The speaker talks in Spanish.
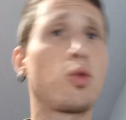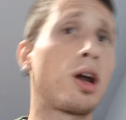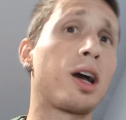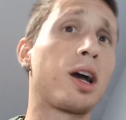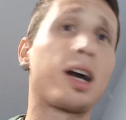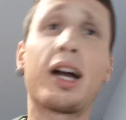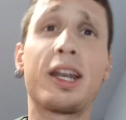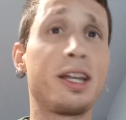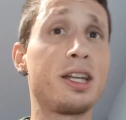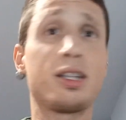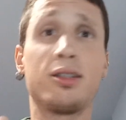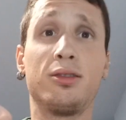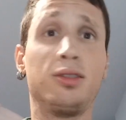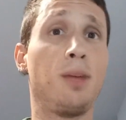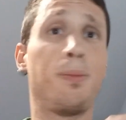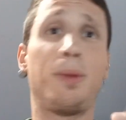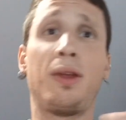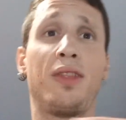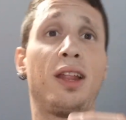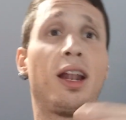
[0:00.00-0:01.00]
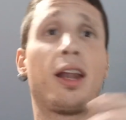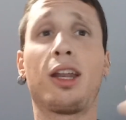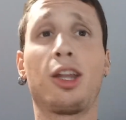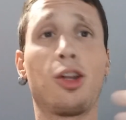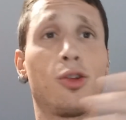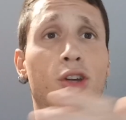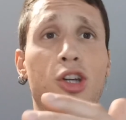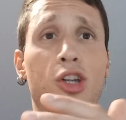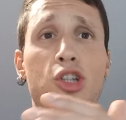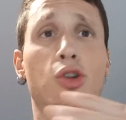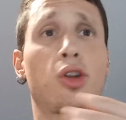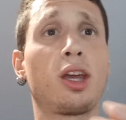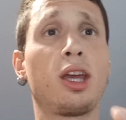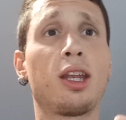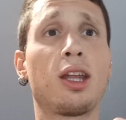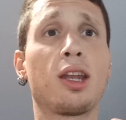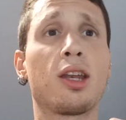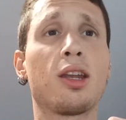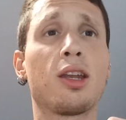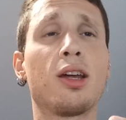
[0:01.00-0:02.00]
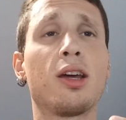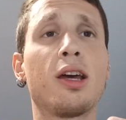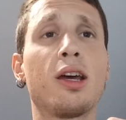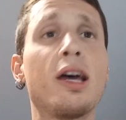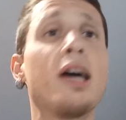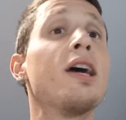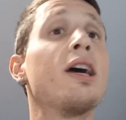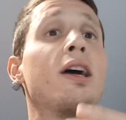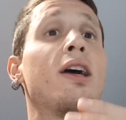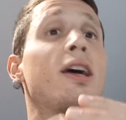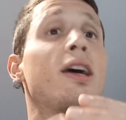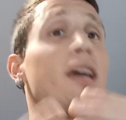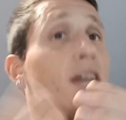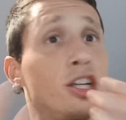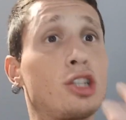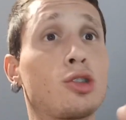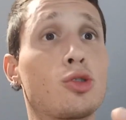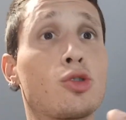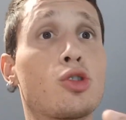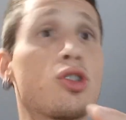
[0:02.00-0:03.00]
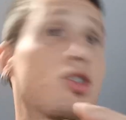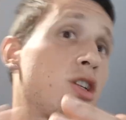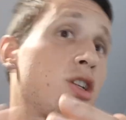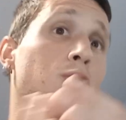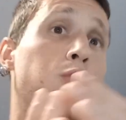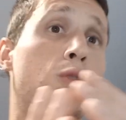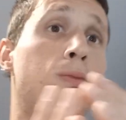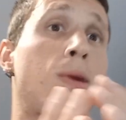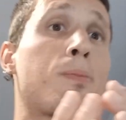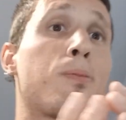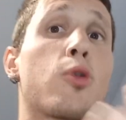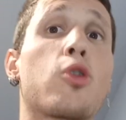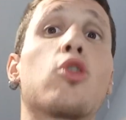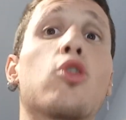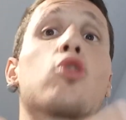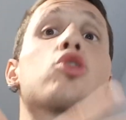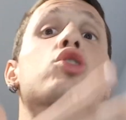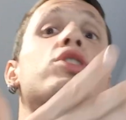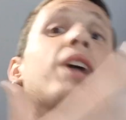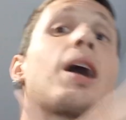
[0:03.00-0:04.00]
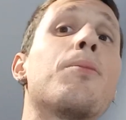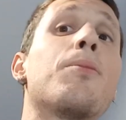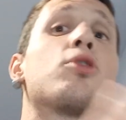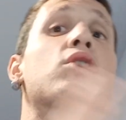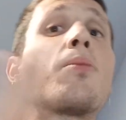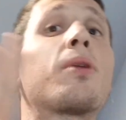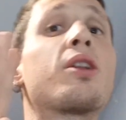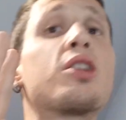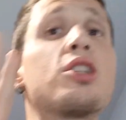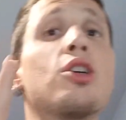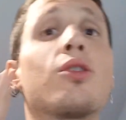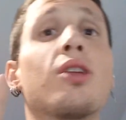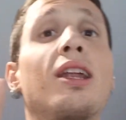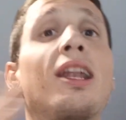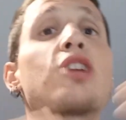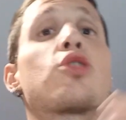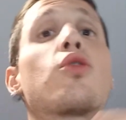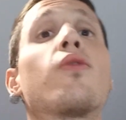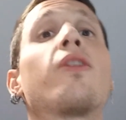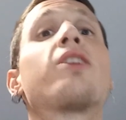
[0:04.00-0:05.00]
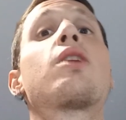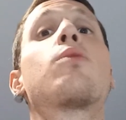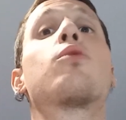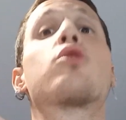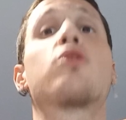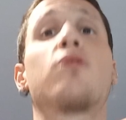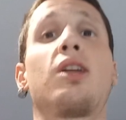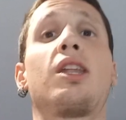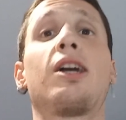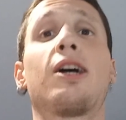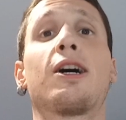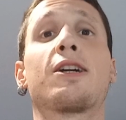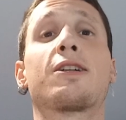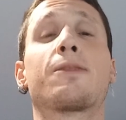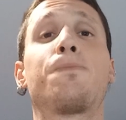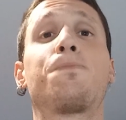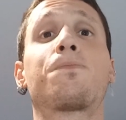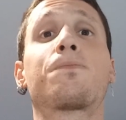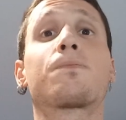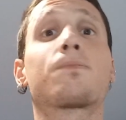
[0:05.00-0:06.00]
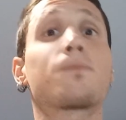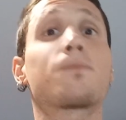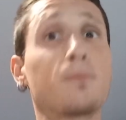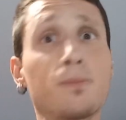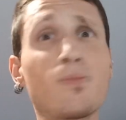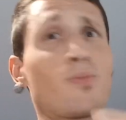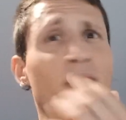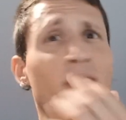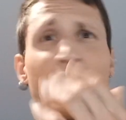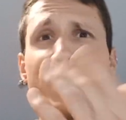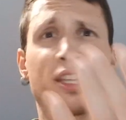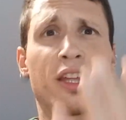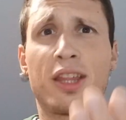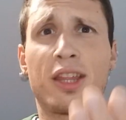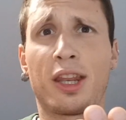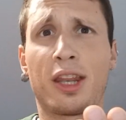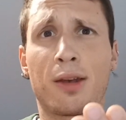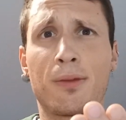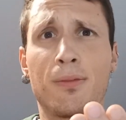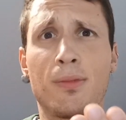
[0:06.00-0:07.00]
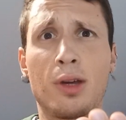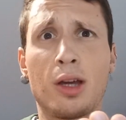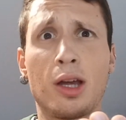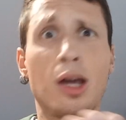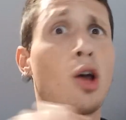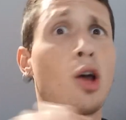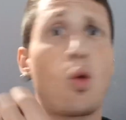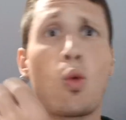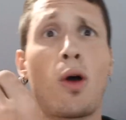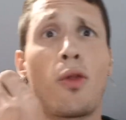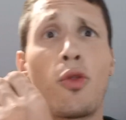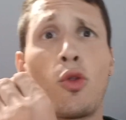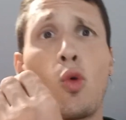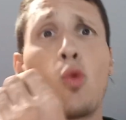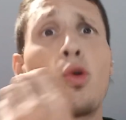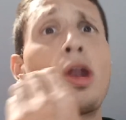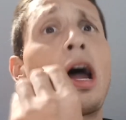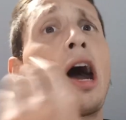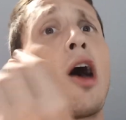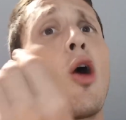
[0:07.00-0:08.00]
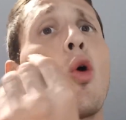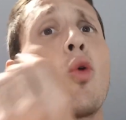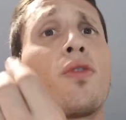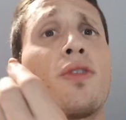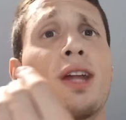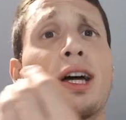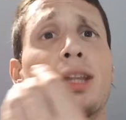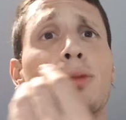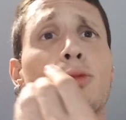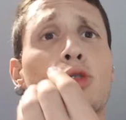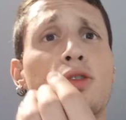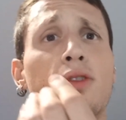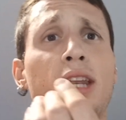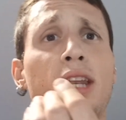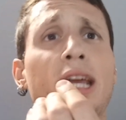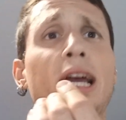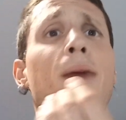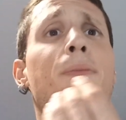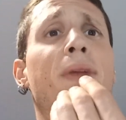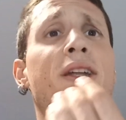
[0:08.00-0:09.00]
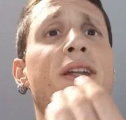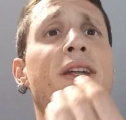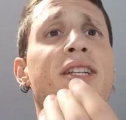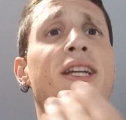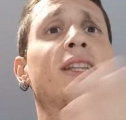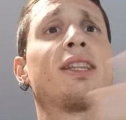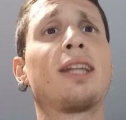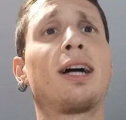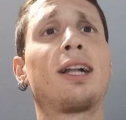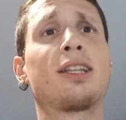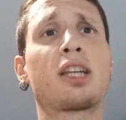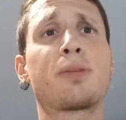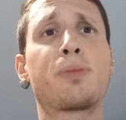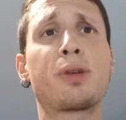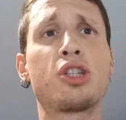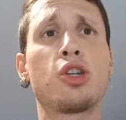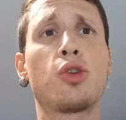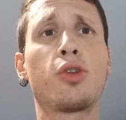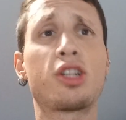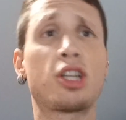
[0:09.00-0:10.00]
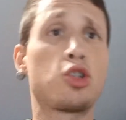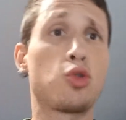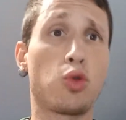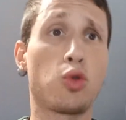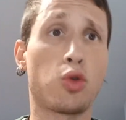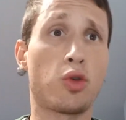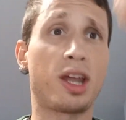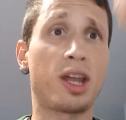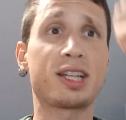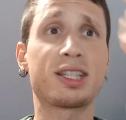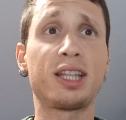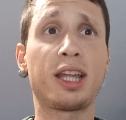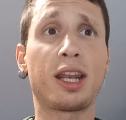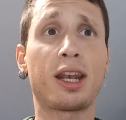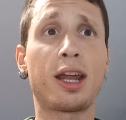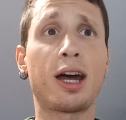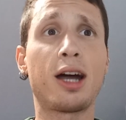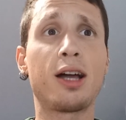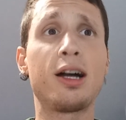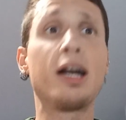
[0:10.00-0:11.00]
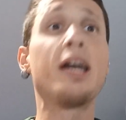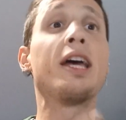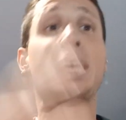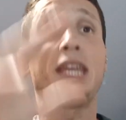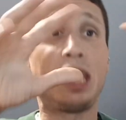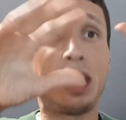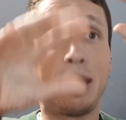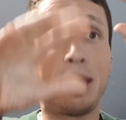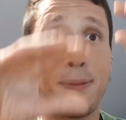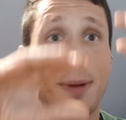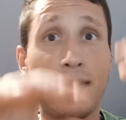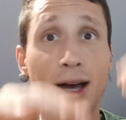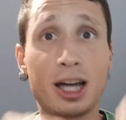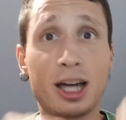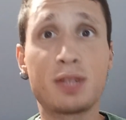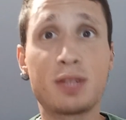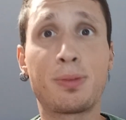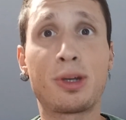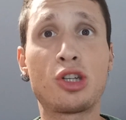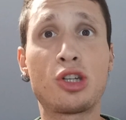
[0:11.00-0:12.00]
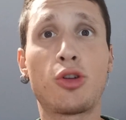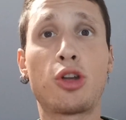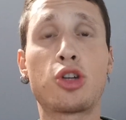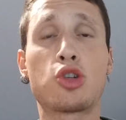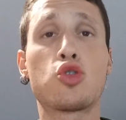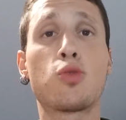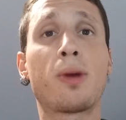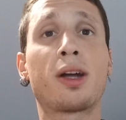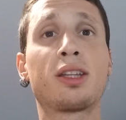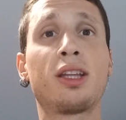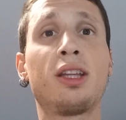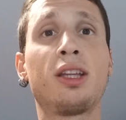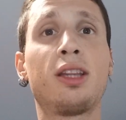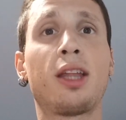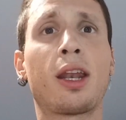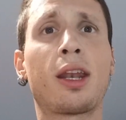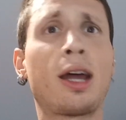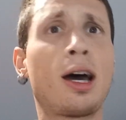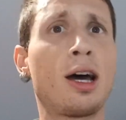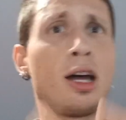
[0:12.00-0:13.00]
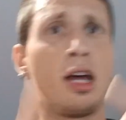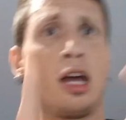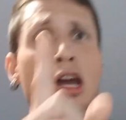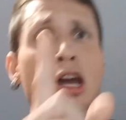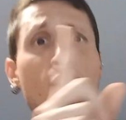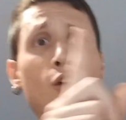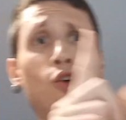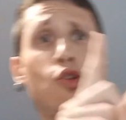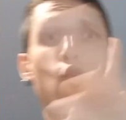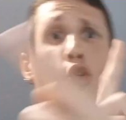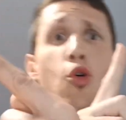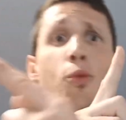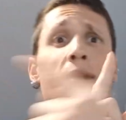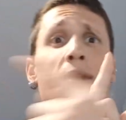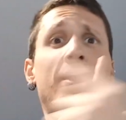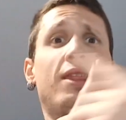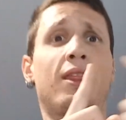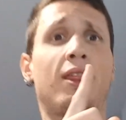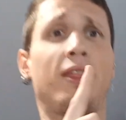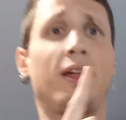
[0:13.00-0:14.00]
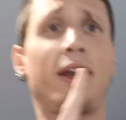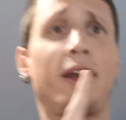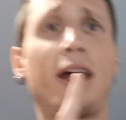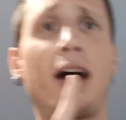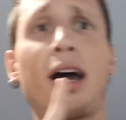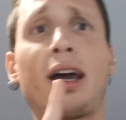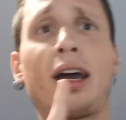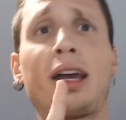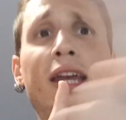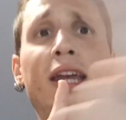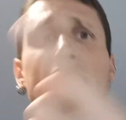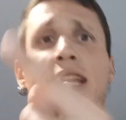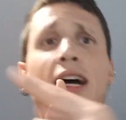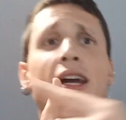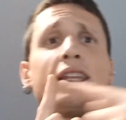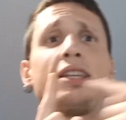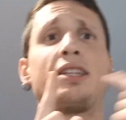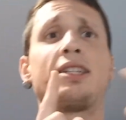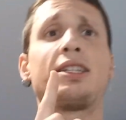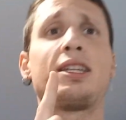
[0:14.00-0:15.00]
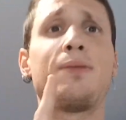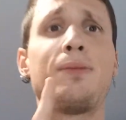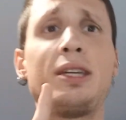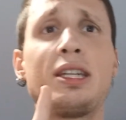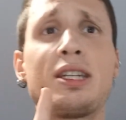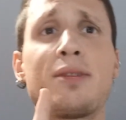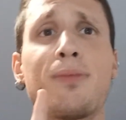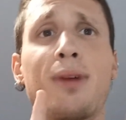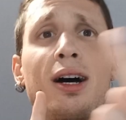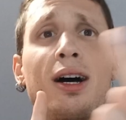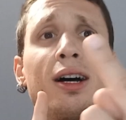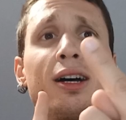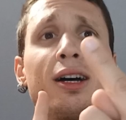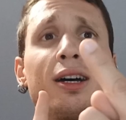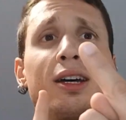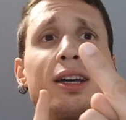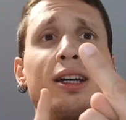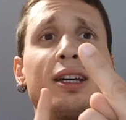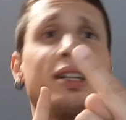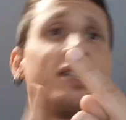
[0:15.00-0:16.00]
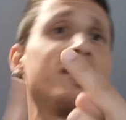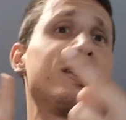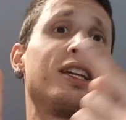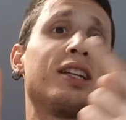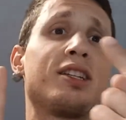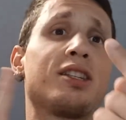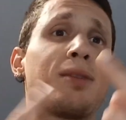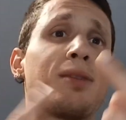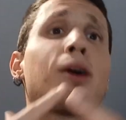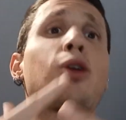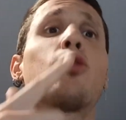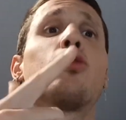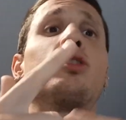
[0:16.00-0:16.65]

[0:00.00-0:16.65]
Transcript: o huracanes, depende de la región en que se originen. Estos se forman por los cambios de presión en las ondas atmosféricas. Es decir, cuando una onda atmosférica presenta altas presiones en su zona externa y bajas presiones en su parte interna, comenzará a girar en sí misma. Si el sistema